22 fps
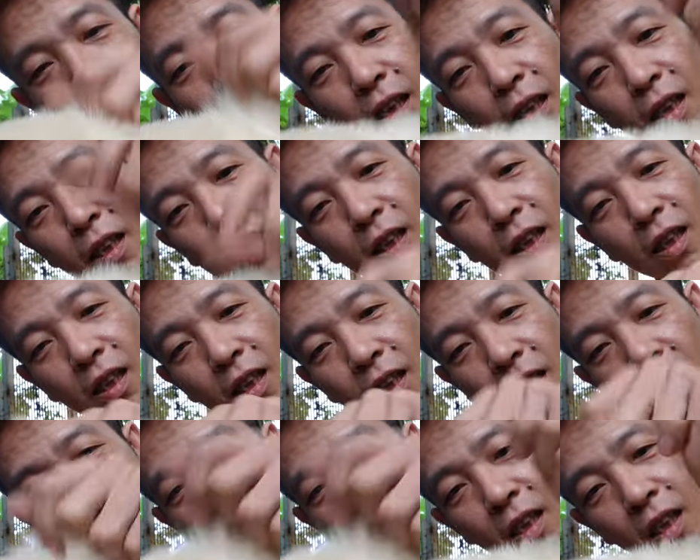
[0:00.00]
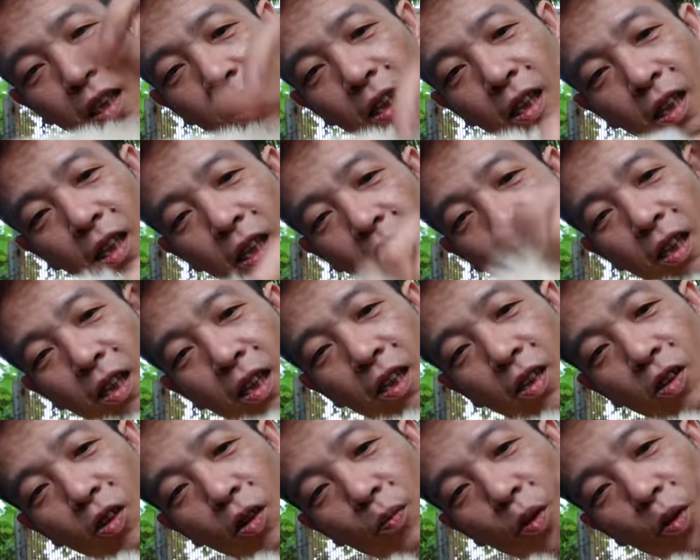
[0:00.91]
này đẻ 7 con nhưng
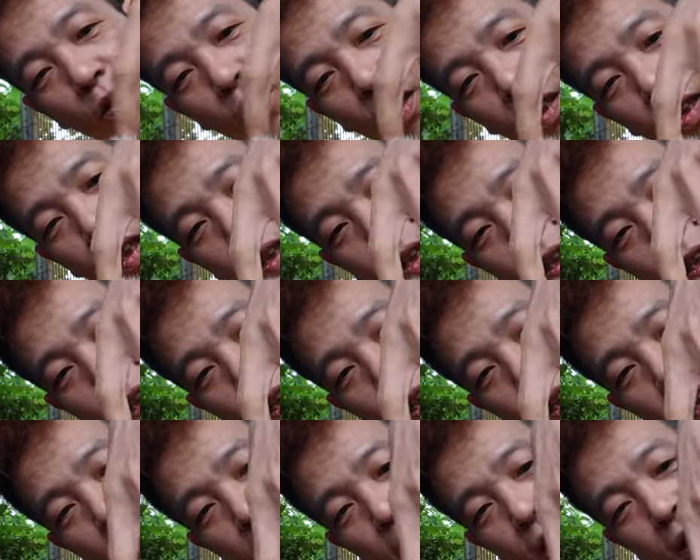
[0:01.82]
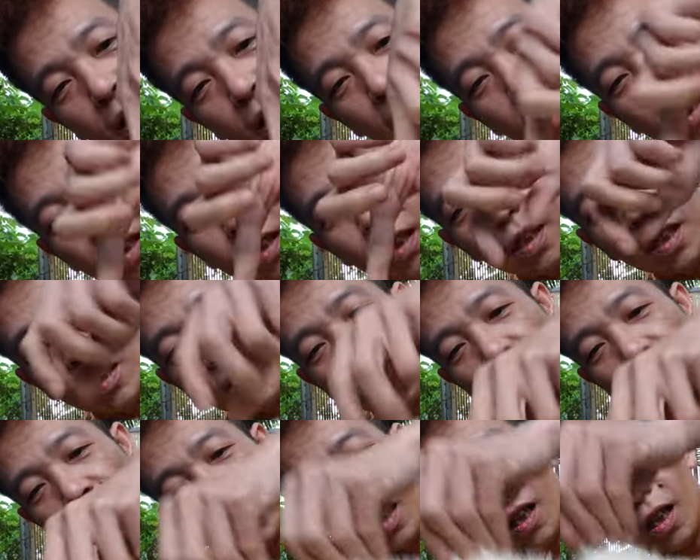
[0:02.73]
mà con đực thì
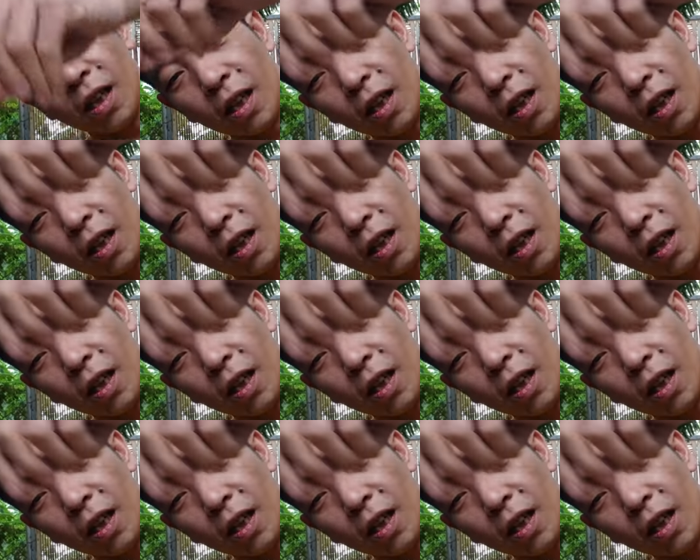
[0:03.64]
à, nó lót